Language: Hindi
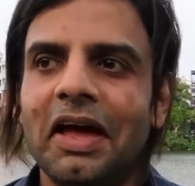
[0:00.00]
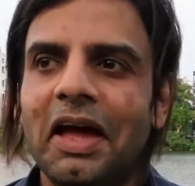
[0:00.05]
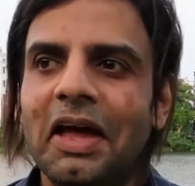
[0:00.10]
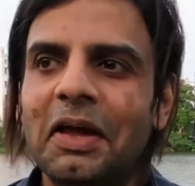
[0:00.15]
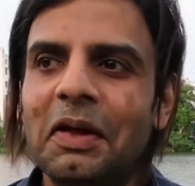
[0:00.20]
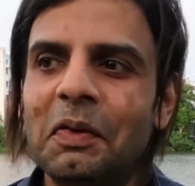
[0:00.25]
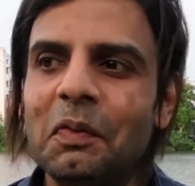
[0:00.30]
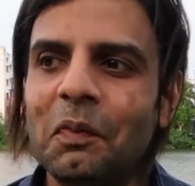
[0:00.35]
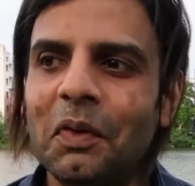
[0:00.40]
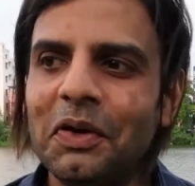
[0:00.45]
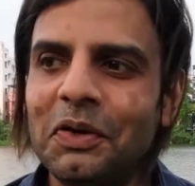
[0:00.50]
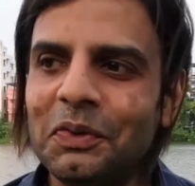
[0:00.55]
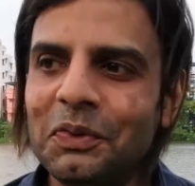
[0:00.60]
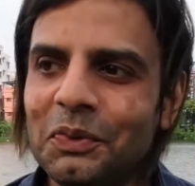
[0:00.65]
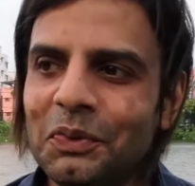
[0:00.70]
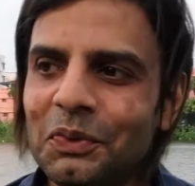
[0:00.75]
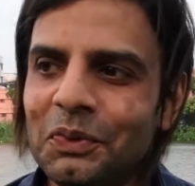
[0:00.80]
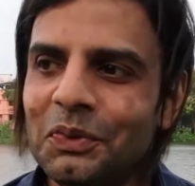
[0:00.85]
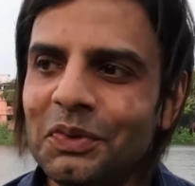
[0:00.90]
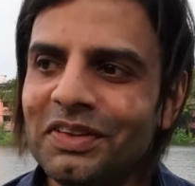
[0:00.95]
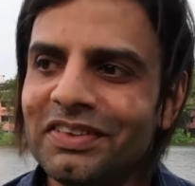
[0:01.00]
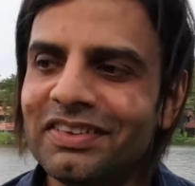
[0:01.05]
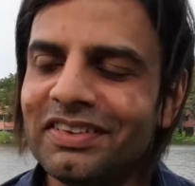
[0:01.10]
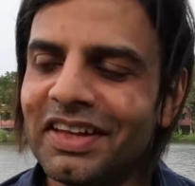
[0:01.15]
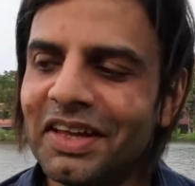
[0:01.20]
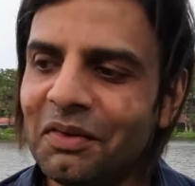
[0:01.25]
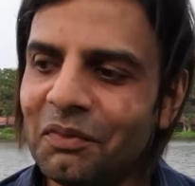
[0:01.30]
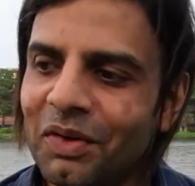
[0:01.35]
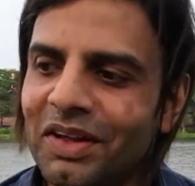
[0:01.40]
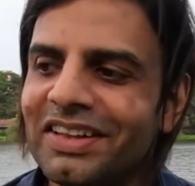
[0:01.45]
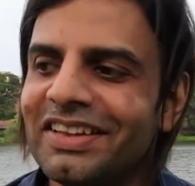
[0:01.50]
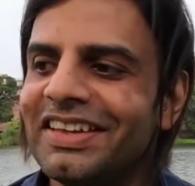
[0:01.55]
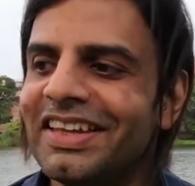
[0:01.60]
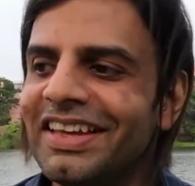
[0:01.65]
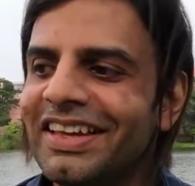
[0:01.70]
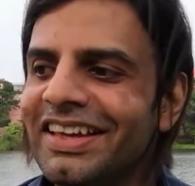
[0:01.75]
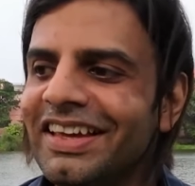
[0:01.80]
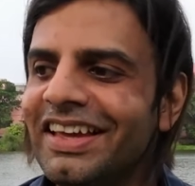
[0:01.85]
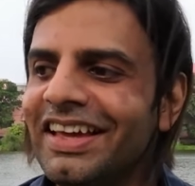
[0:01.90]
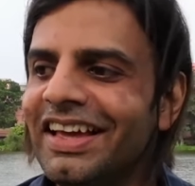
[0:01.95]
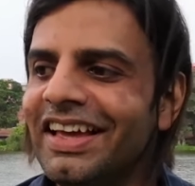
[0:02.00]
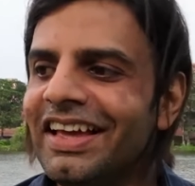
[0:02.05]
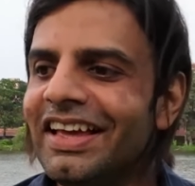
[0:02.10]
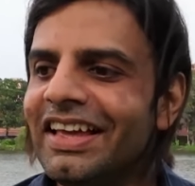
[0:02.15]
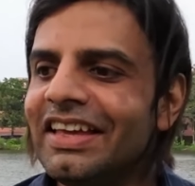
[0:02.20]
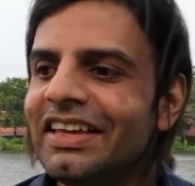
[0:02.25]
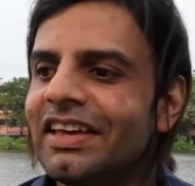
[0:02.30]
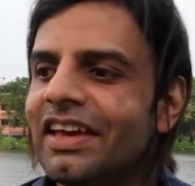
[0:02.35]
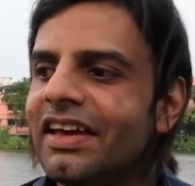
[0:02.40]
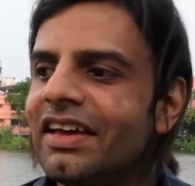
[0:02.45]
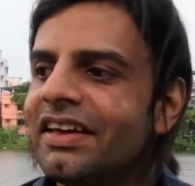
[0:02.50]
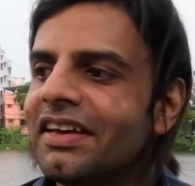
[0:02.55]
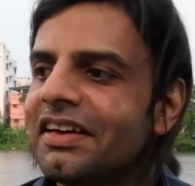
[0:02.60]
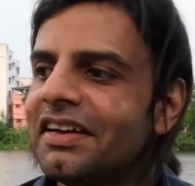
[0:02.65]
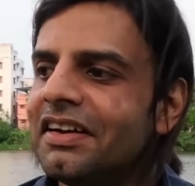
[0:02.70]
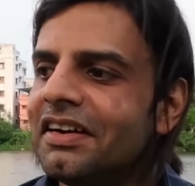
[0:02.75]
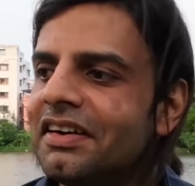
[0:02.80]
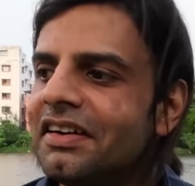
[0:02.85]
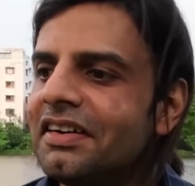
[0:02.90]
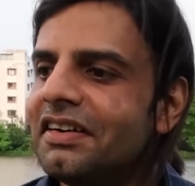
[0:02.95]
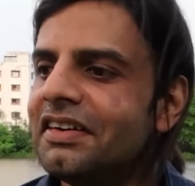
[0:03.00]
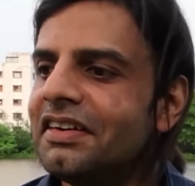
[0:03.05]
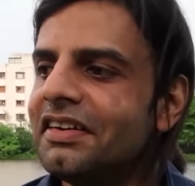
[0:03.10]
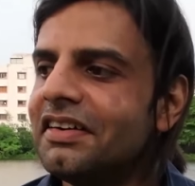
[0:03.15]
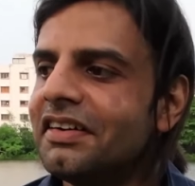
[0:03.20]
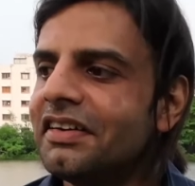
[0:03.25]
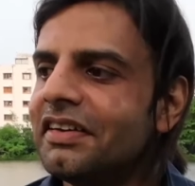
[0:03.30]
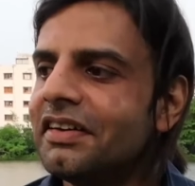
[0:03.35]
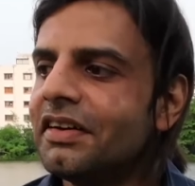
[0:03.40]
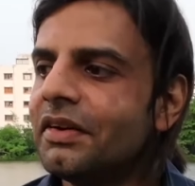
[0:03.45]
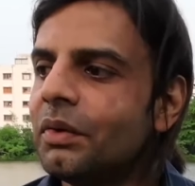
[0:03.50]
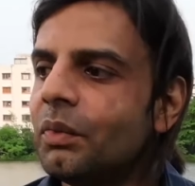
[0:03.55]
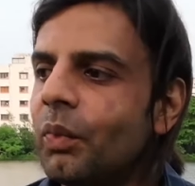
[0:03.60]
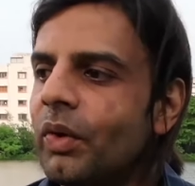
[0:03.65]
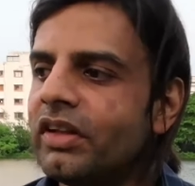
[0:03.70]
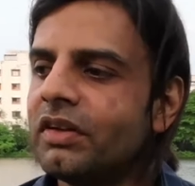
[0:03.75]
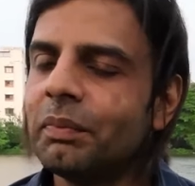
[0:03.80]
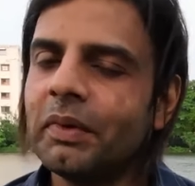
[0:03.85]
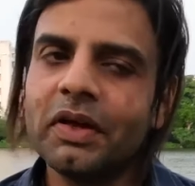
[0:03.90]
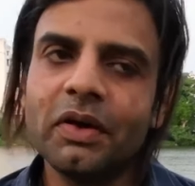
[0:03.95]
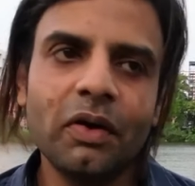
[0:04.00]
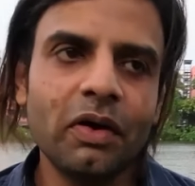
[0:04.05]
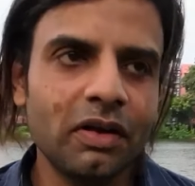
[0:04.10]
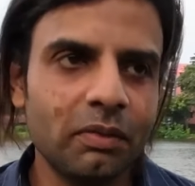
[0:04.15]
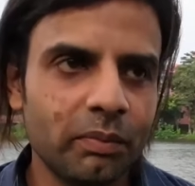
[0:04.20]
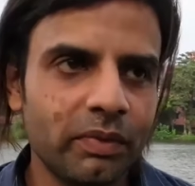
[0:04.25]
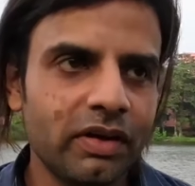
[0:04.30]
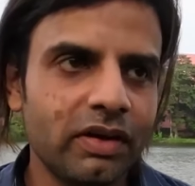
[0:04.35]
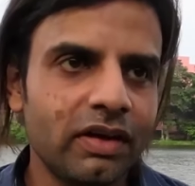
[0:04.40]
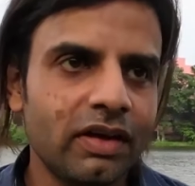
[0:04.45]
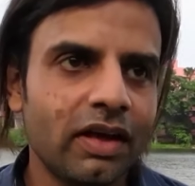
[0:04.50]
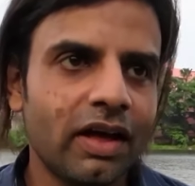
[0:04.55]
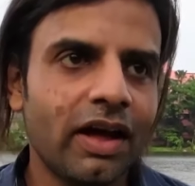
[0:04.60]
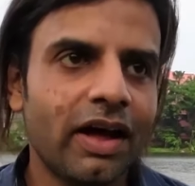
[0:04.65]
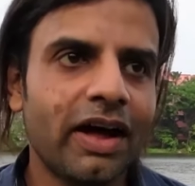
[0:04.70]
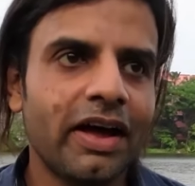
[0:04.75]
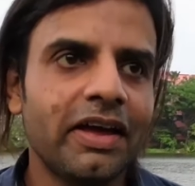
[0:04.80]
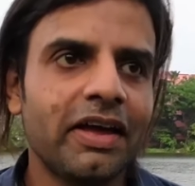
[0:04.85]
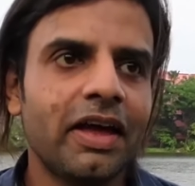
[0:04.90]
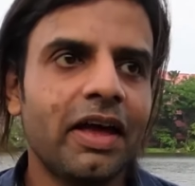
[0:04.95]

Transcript: आई वॉन्ट टू से वन थिंग कि वेस्ट बंगाल में आई